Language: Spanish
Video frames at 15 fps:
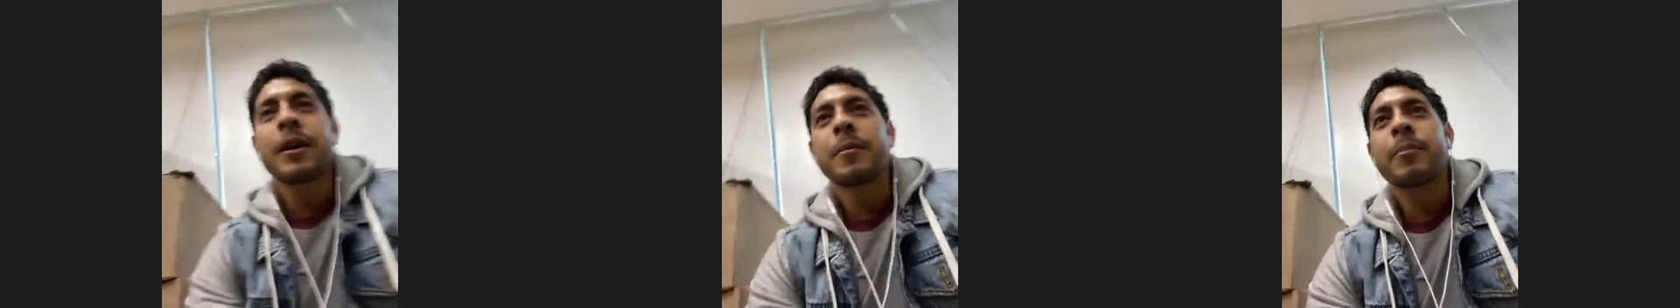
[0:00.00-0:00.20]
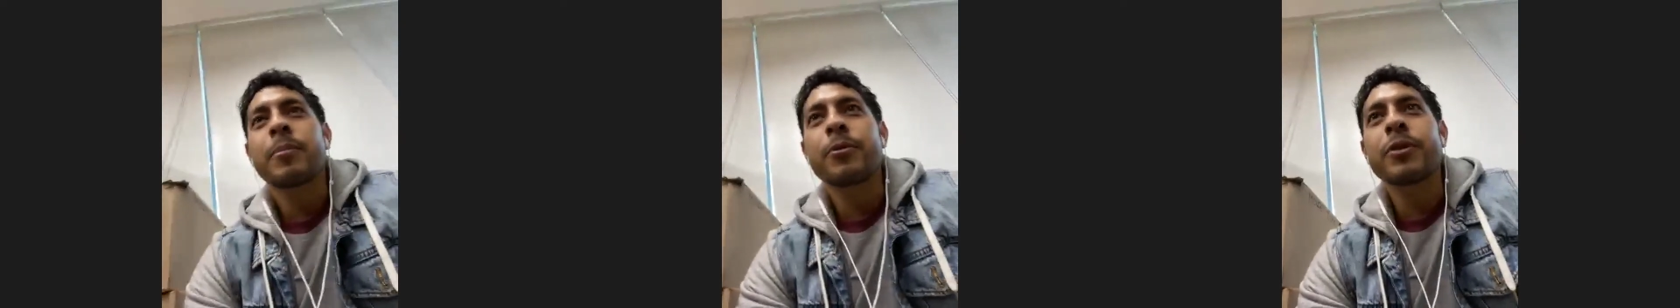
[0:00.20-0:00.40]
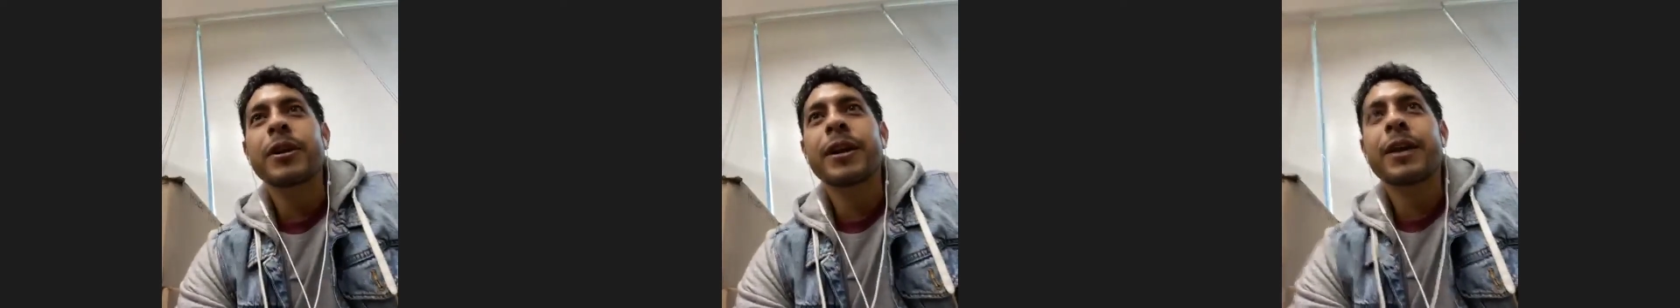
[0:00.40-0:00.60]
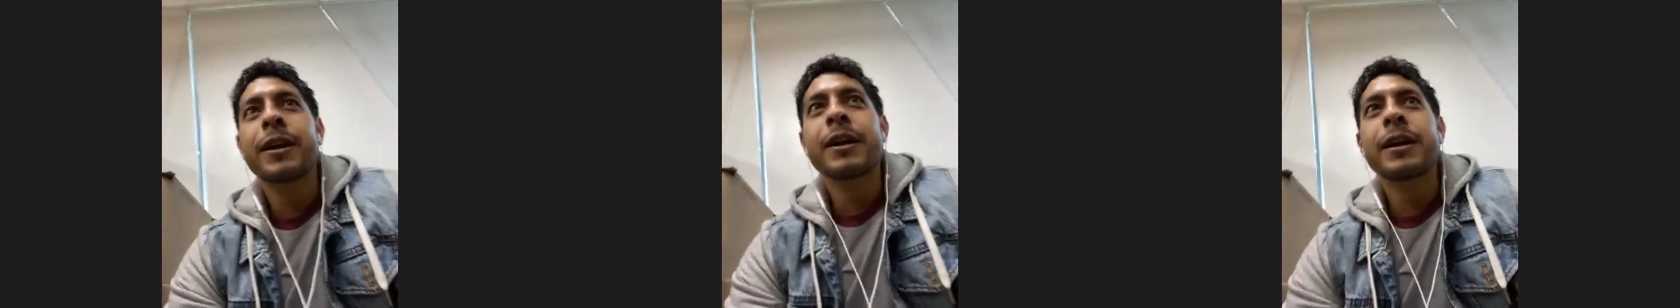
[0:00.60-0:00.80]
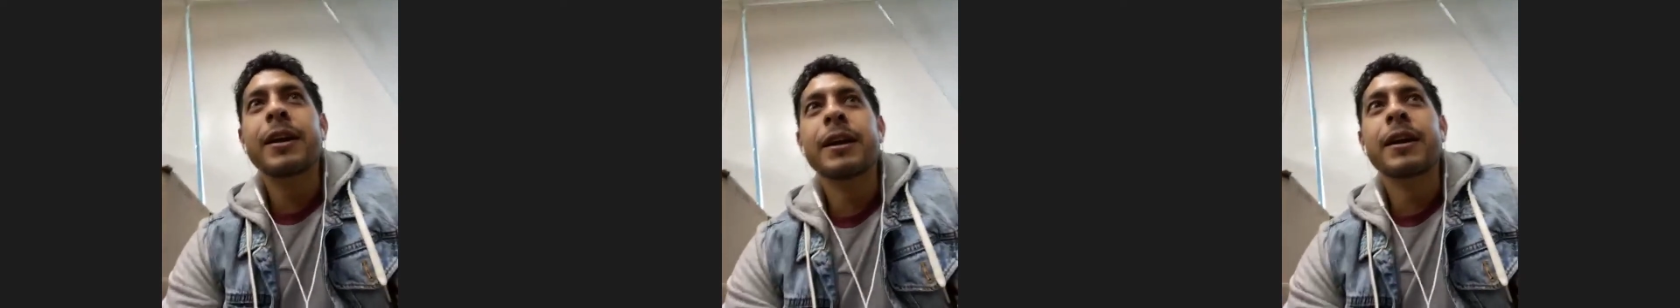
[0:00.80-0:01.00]

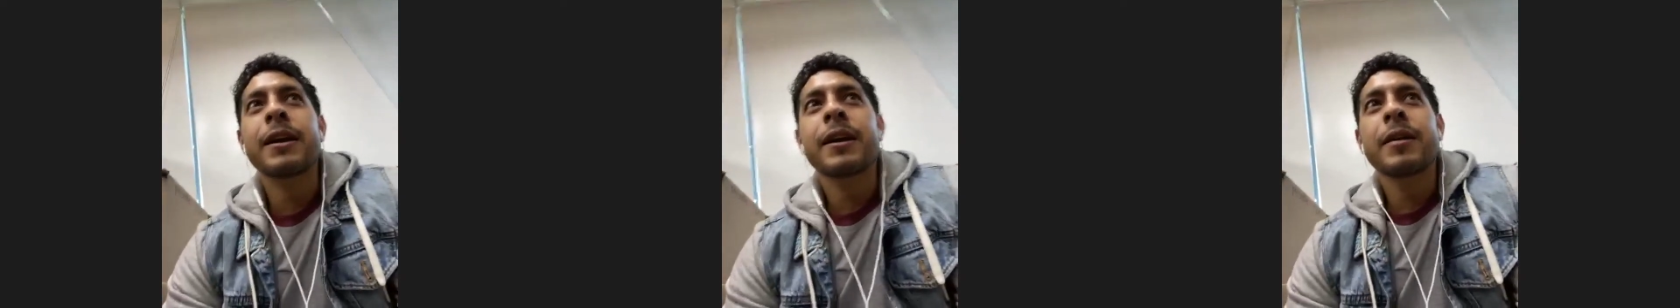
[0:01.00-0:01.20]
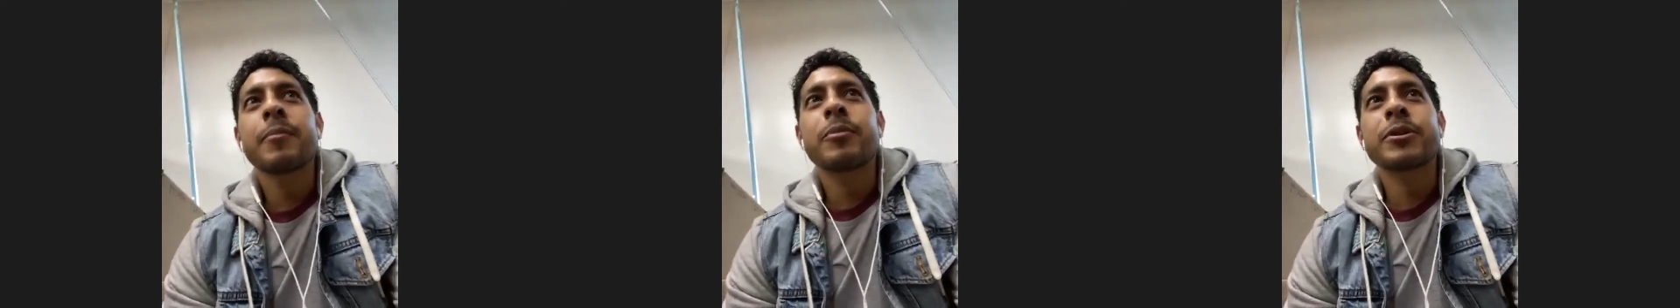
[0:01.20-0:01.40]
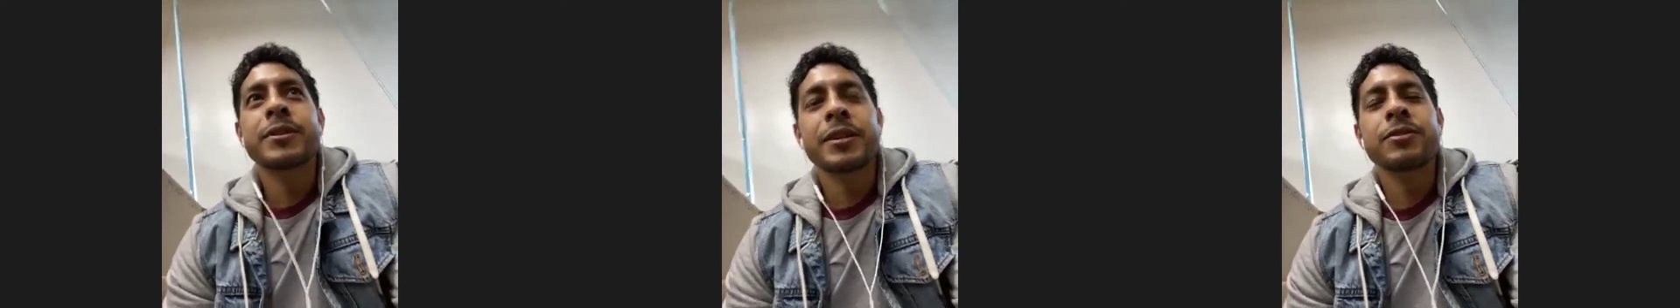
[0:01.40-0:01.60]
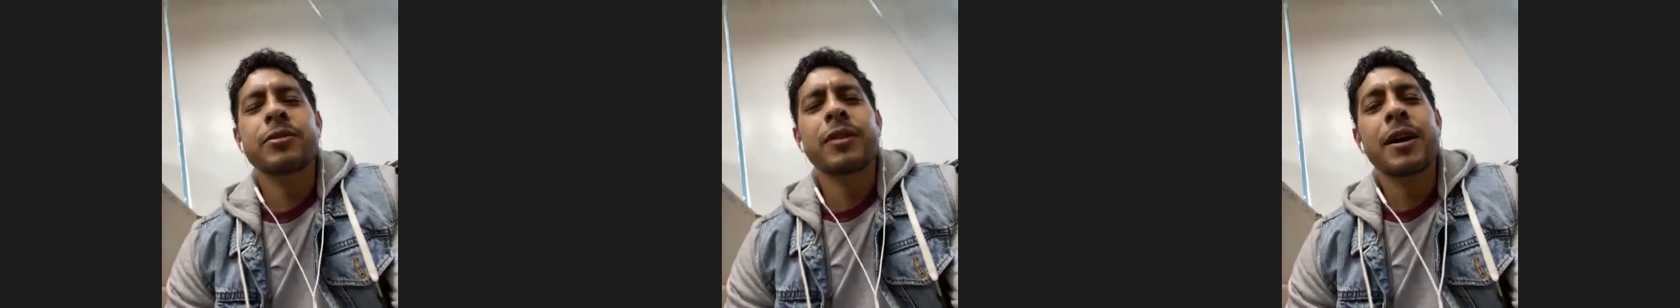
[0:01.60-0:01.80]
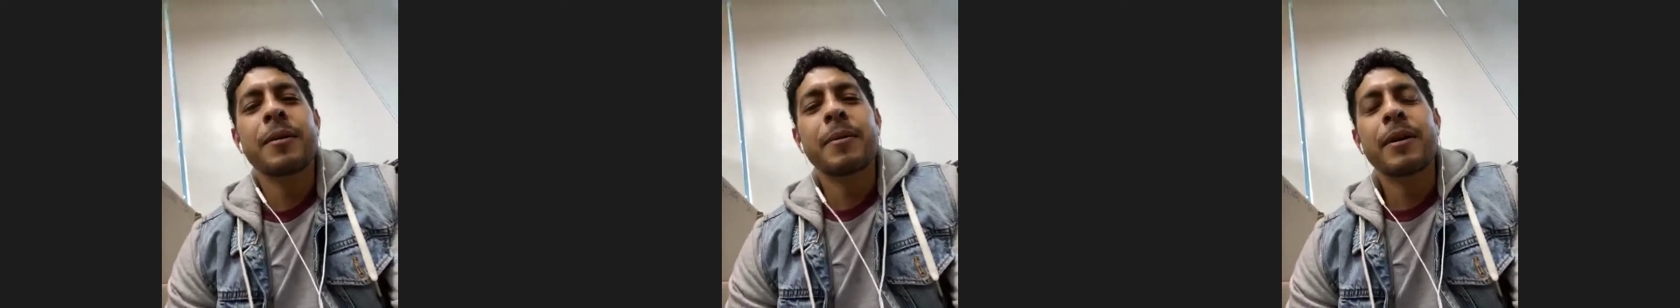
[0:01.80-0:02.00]
porque pues eso,
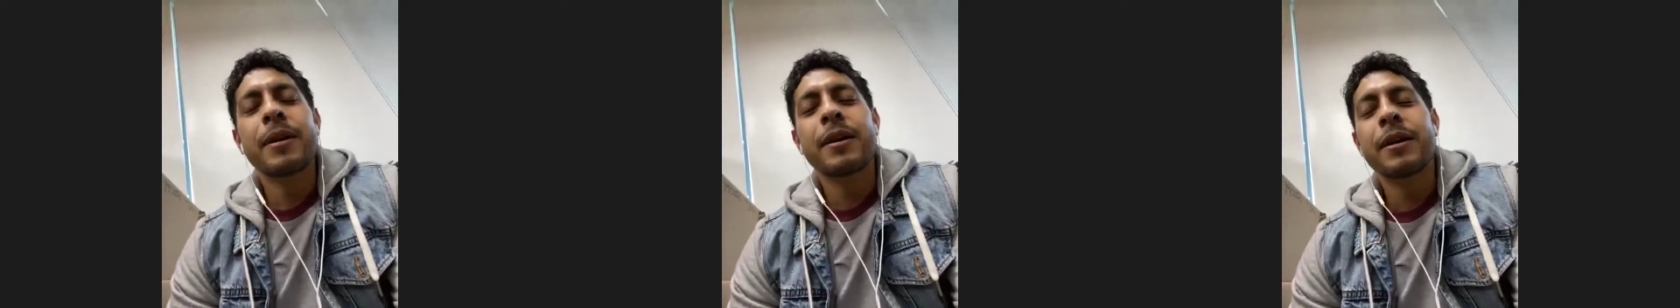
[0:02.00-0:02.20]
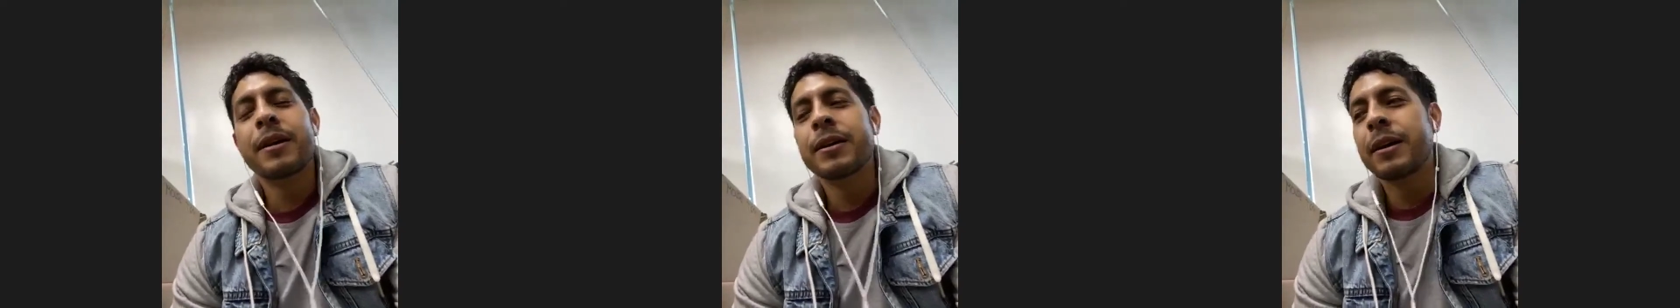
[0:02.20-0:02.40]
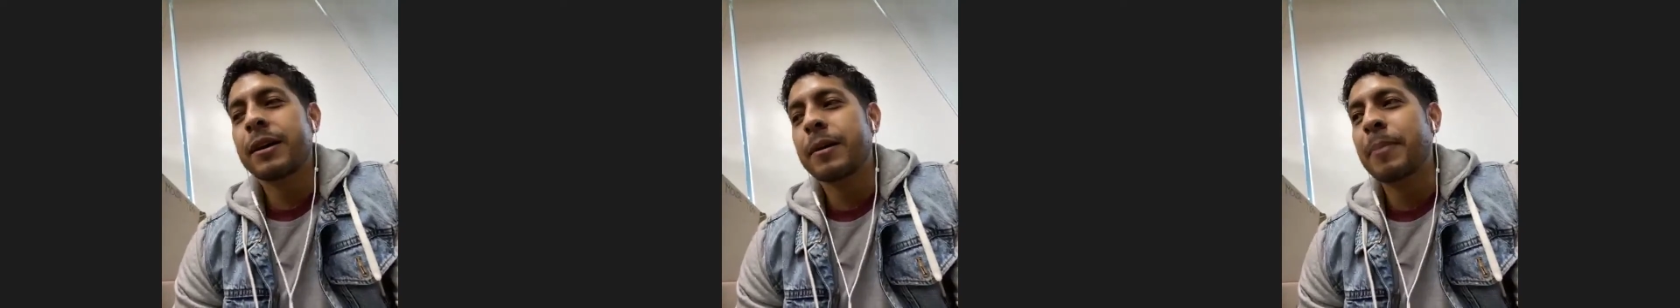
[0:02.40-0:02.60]
ah, eh, eh,